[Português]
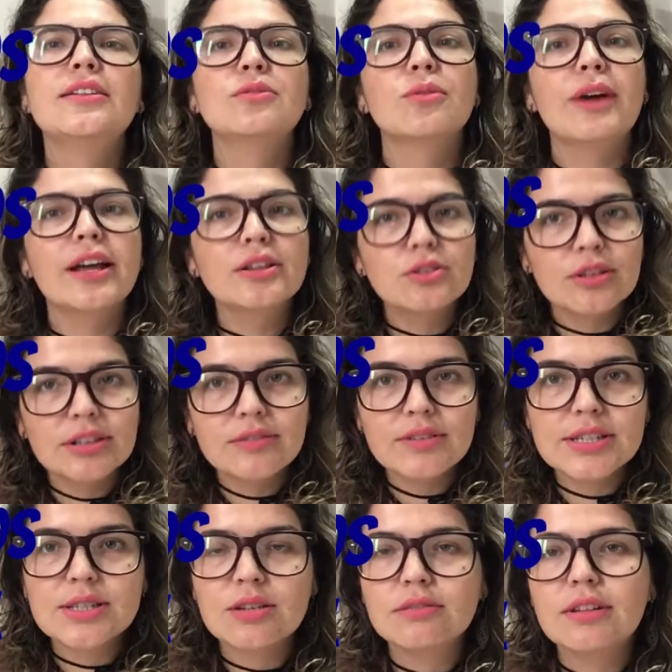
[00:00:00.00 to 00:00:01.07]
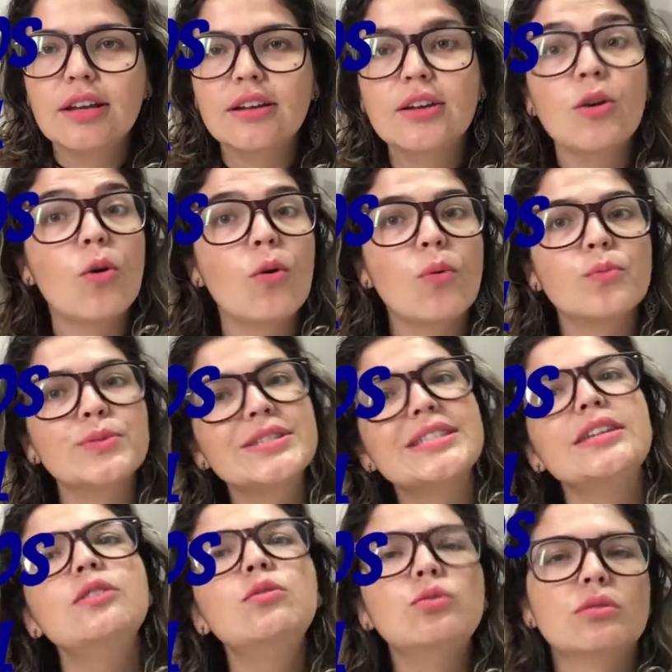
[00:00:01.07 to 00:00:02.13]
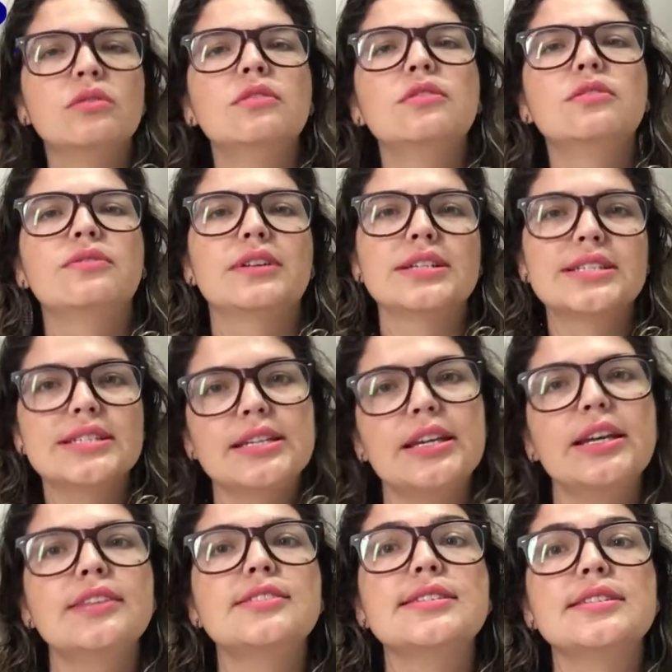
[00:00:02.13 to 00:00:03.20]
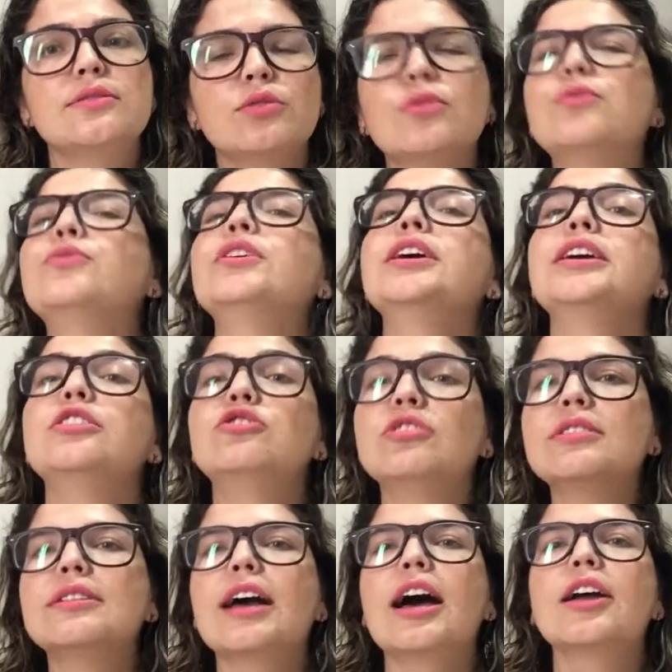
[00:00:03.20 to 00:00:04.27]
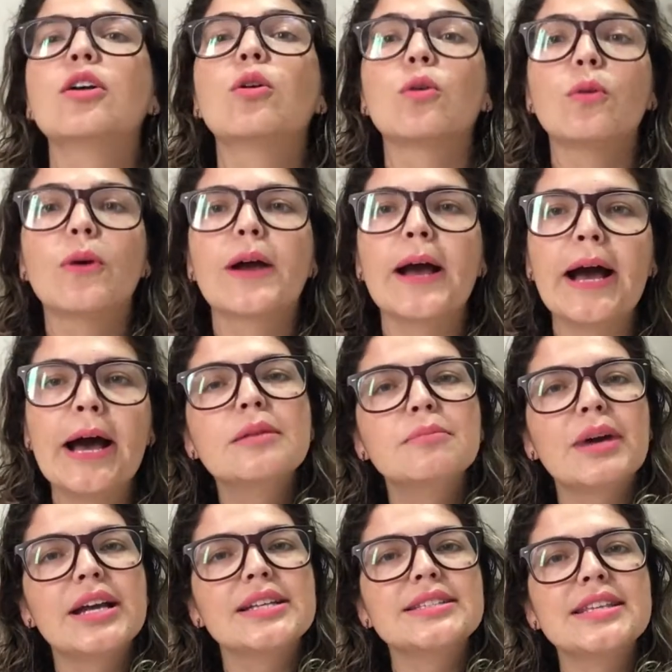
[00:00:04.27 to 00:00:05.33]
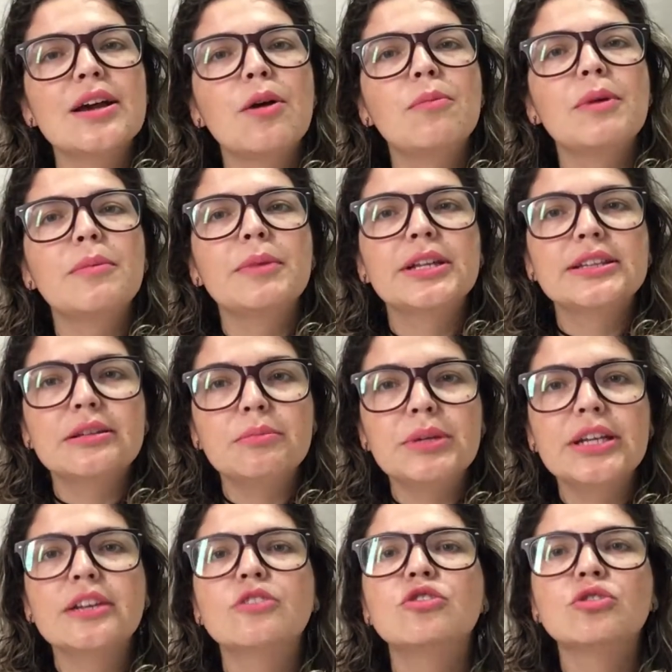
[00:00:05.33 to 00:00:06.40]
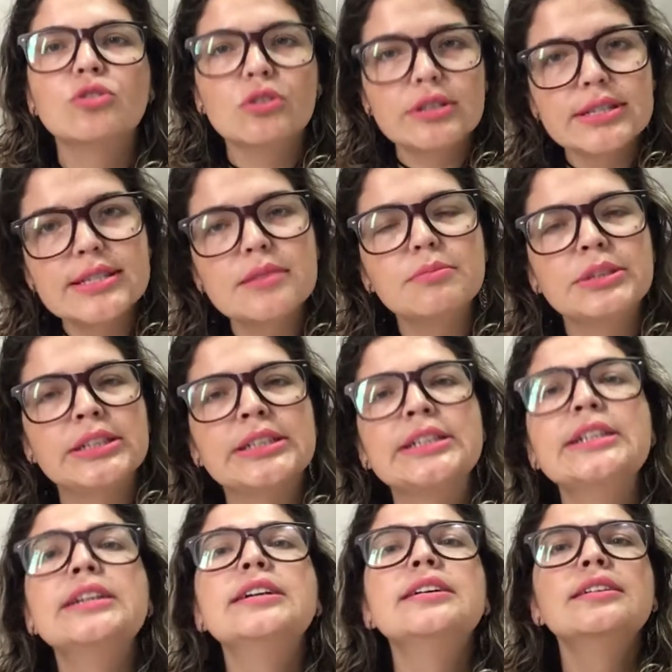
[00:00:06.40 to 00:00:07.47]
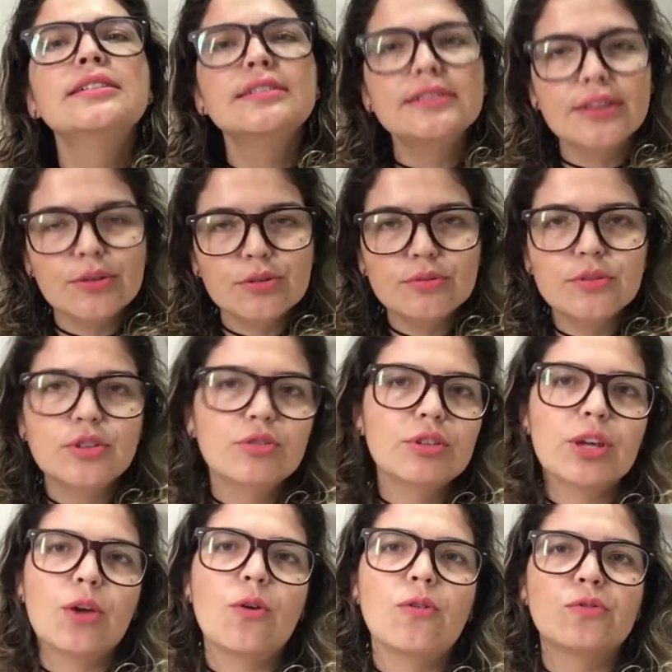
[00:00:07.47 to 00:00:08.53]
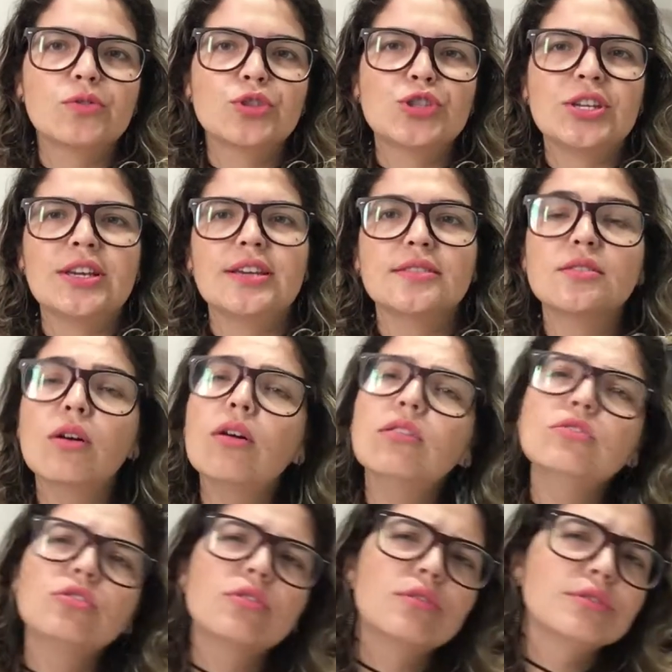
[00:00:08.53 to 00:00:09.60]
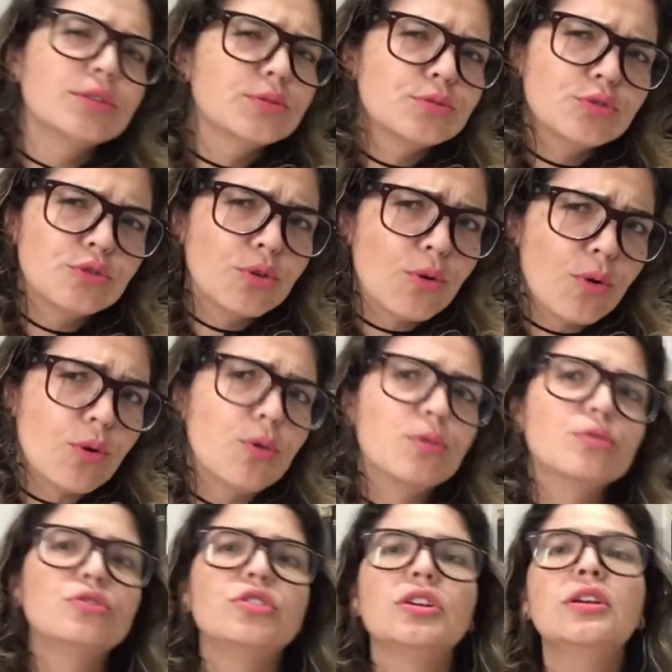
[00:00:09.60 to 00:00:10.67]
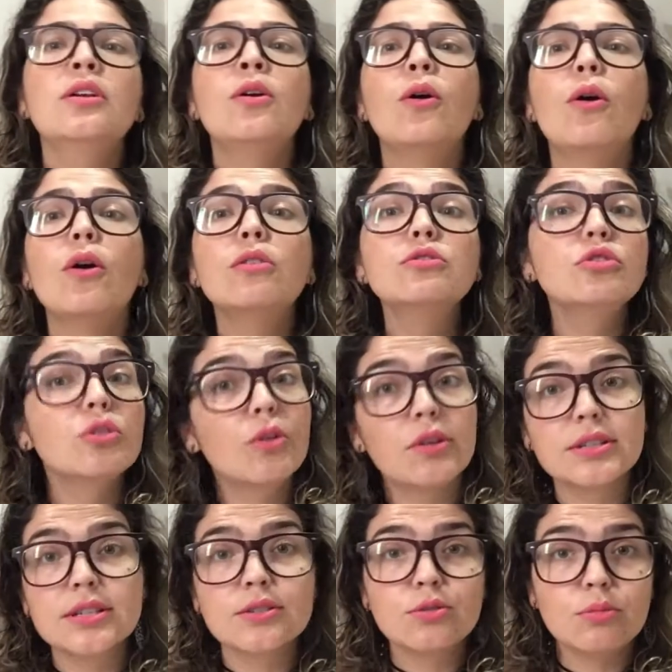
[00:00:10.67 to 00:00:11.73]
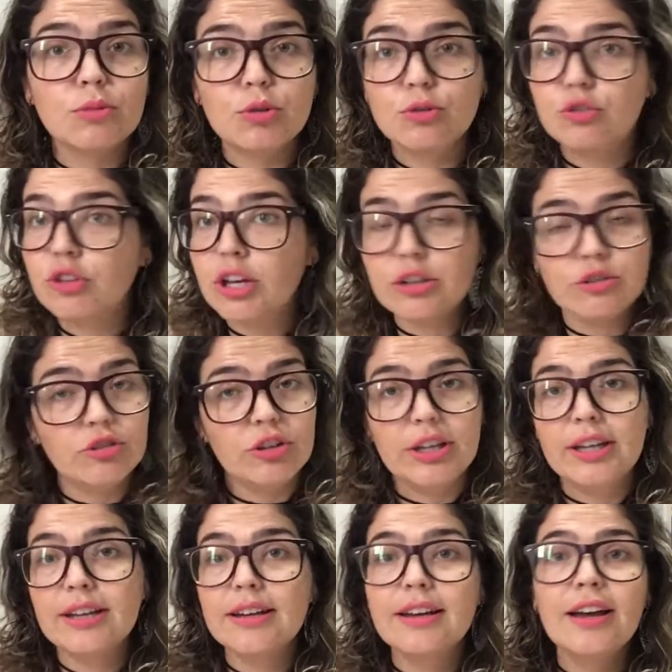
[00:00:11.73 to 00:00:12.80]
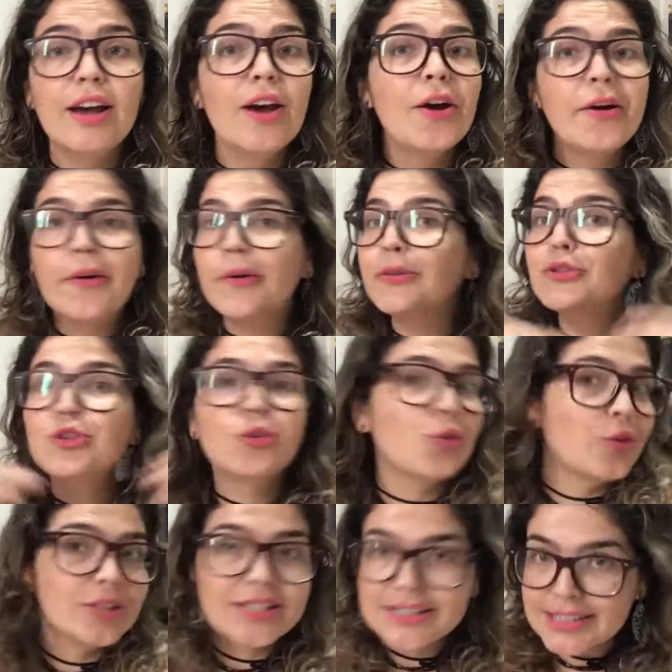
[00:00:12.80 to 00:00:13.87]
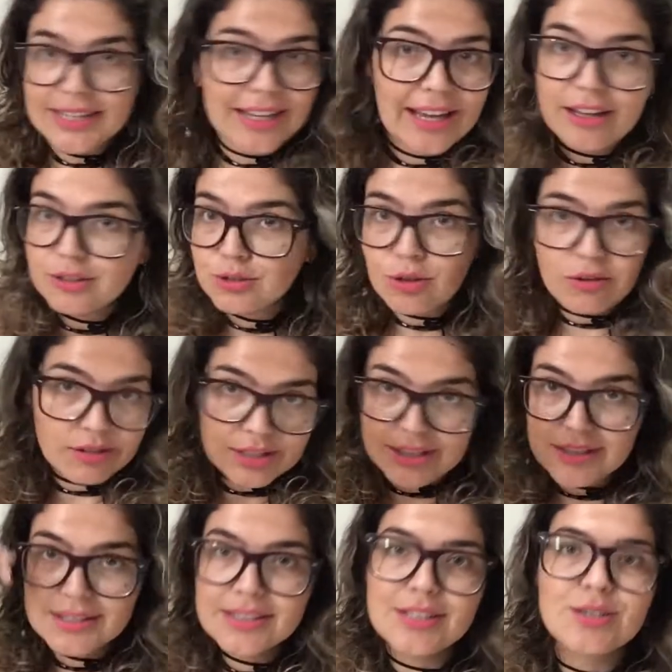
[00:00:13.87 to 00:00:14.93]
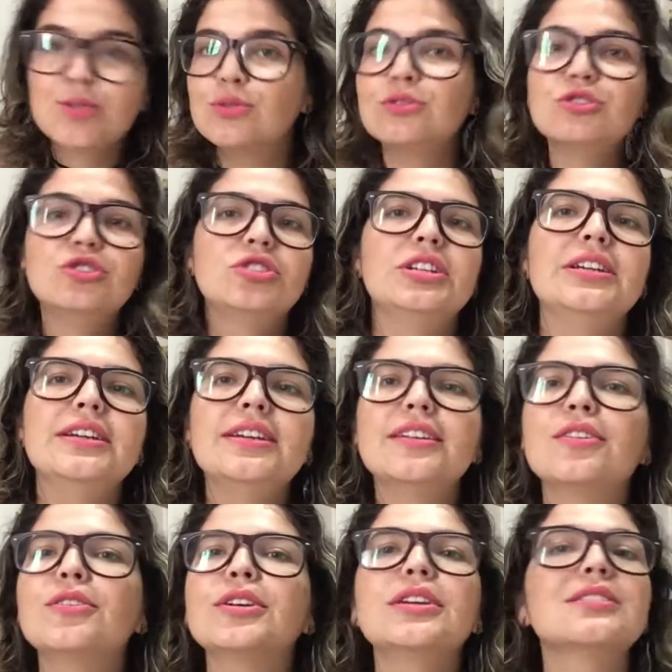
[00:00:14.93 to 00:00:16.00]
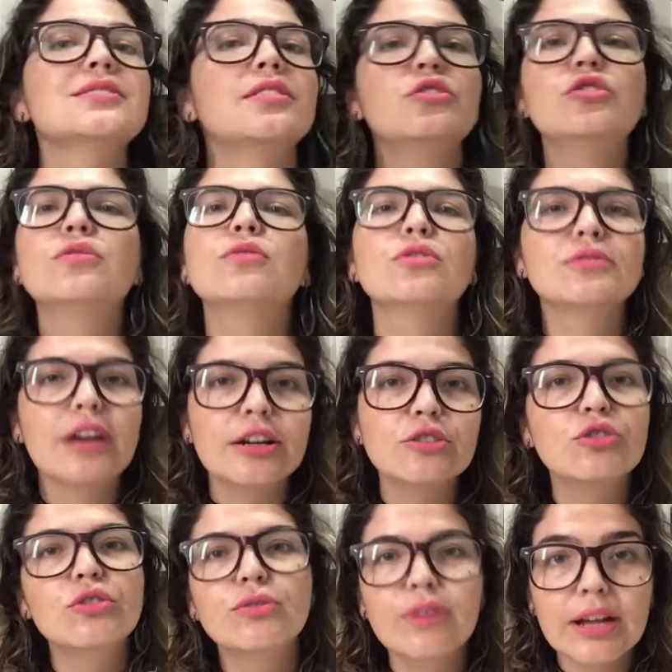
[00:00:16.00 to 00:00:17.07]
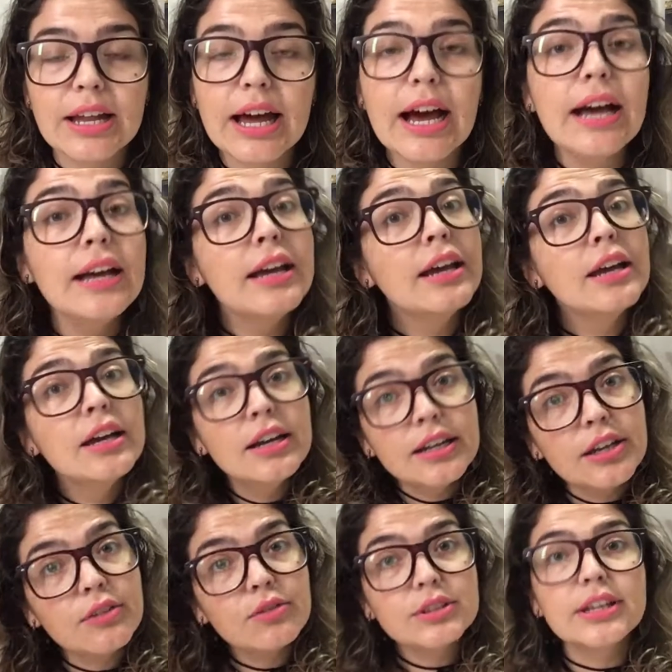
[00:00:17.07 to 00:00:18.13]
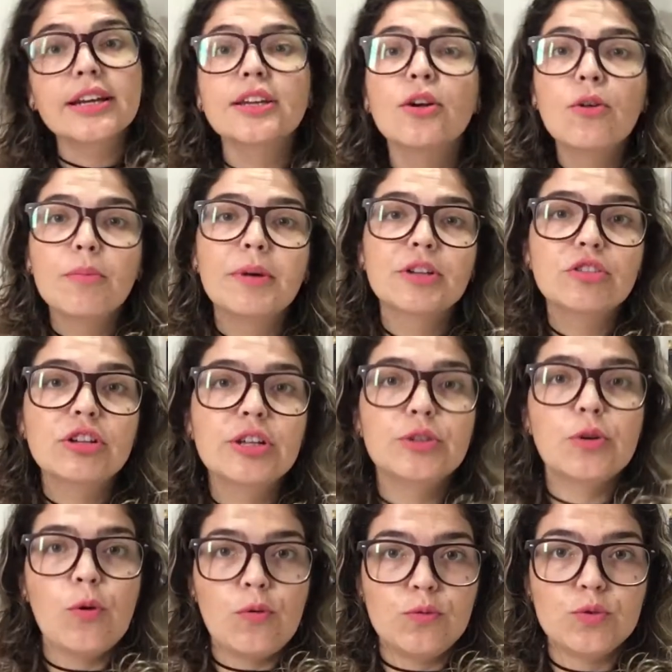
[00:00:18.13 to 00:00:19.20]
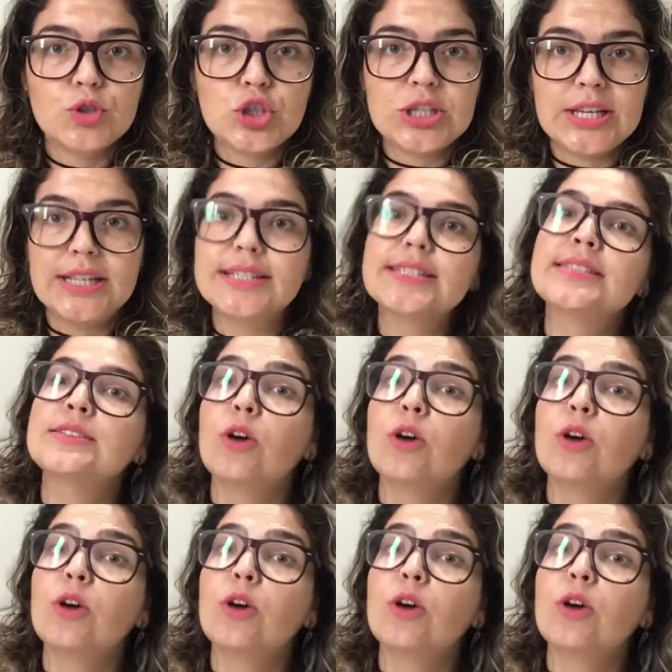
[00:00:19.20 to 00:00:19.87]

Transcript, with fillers: Não é toda vez que eu tenho que eu consigo fazer, desenvolver, editar e colocar, mas é uma meta minha de toda semana ter um vídeo aqui com vocês, ou de conteúdo de coaching, ou de coisas no meu dia a dia, ou de coisas aleatórias que surgiram e eu senti vontade de falar, e eu vou estar tá aqui compartilhando com vocês,